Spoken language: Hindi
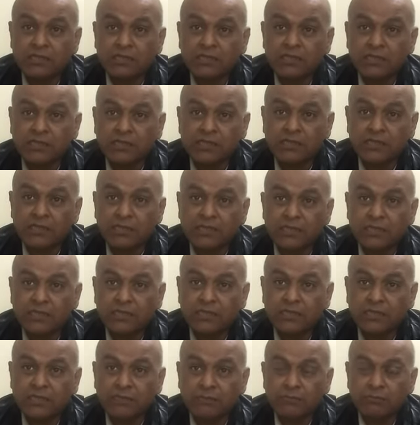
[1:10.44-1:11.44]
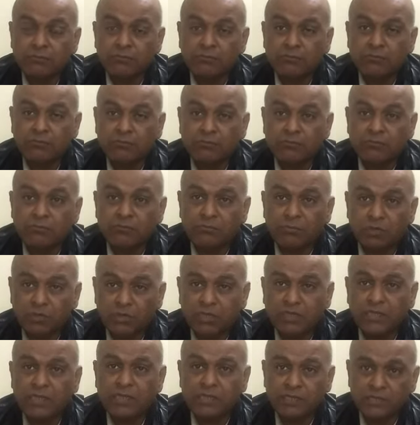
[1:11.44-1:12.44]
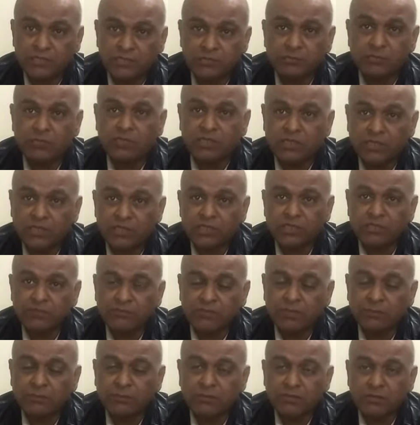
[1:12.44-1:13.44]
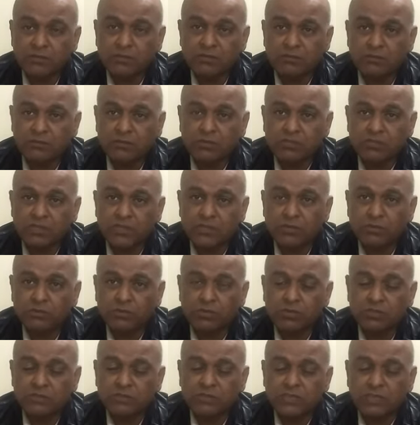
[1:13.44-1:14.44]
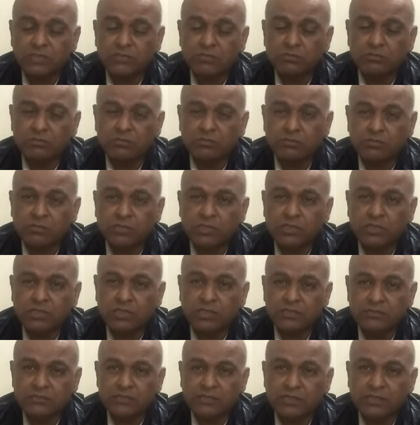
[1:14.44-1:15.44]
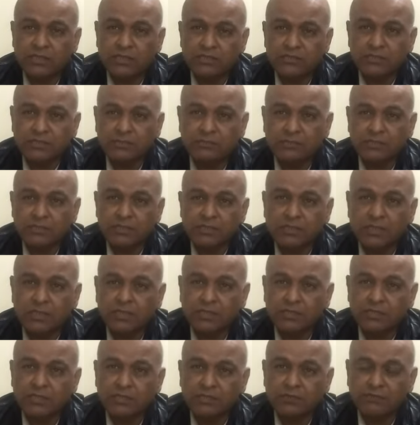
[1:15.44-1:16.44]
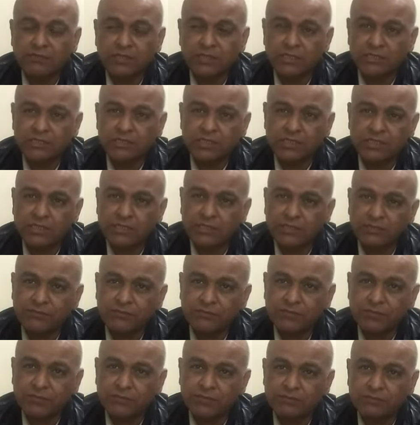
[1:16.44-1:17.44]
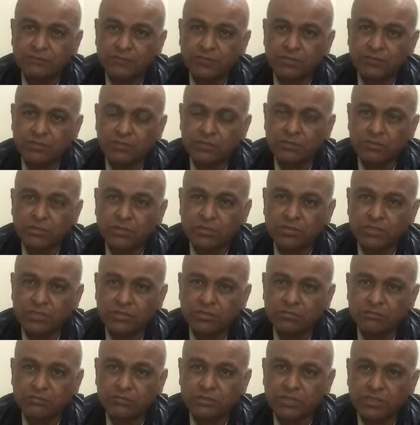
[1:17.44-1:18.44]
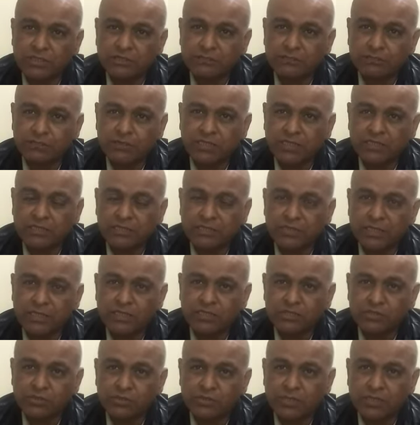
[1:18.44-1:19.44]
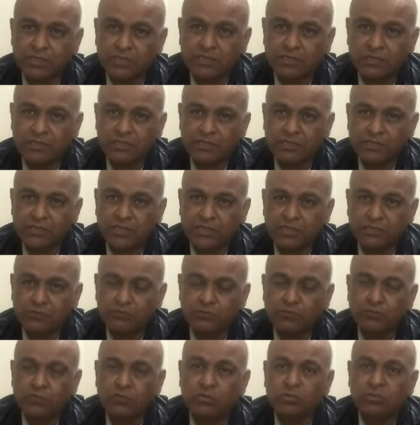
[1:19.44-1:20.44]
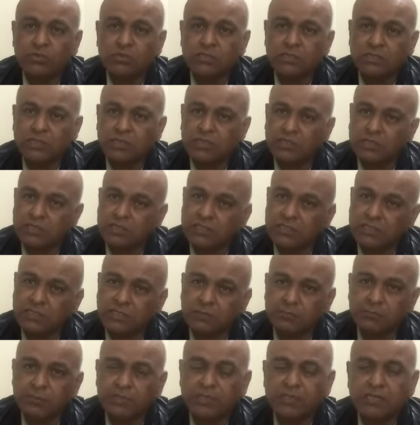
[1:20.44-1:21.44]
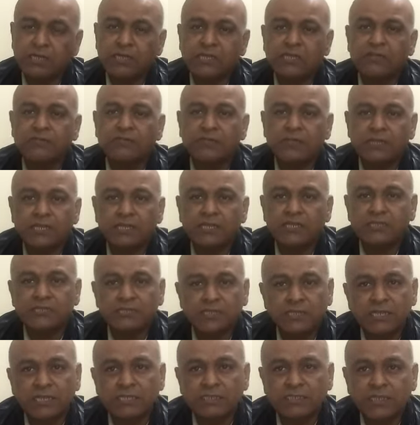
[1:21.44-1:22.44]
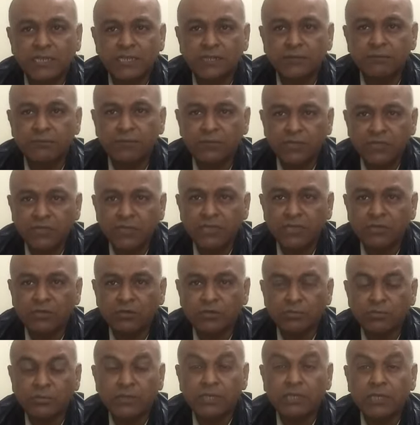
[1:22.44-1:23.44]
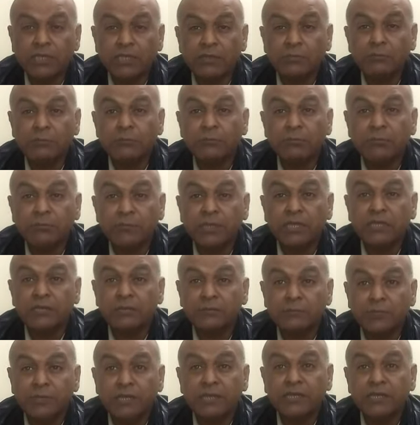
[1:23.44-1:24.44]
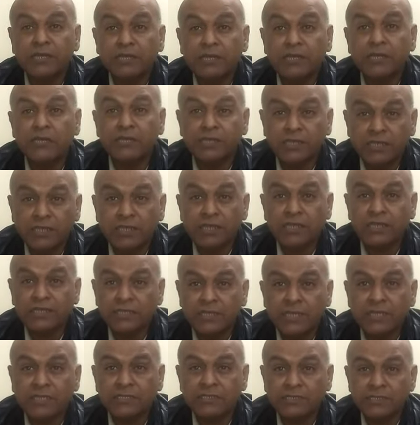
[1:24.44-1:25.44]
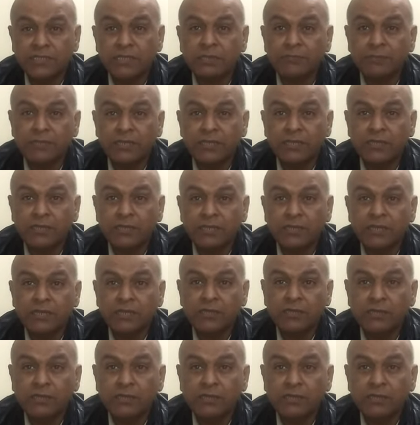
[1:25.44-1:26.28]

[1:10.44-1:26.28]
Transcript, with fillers: कि मौलाना ने जब गिले शिकवे किए उनके साथ तो उन्होंने कहा जरदारी साहब ने कहा कि नवाज शरीफ और शरीफ बरदरान जो हैं ख़ानदान वो डील करके अपना रिलीफ लेके चला जाए मैंने और मैंने मेरी बहन ने ठेका लिया है जेल में रहने का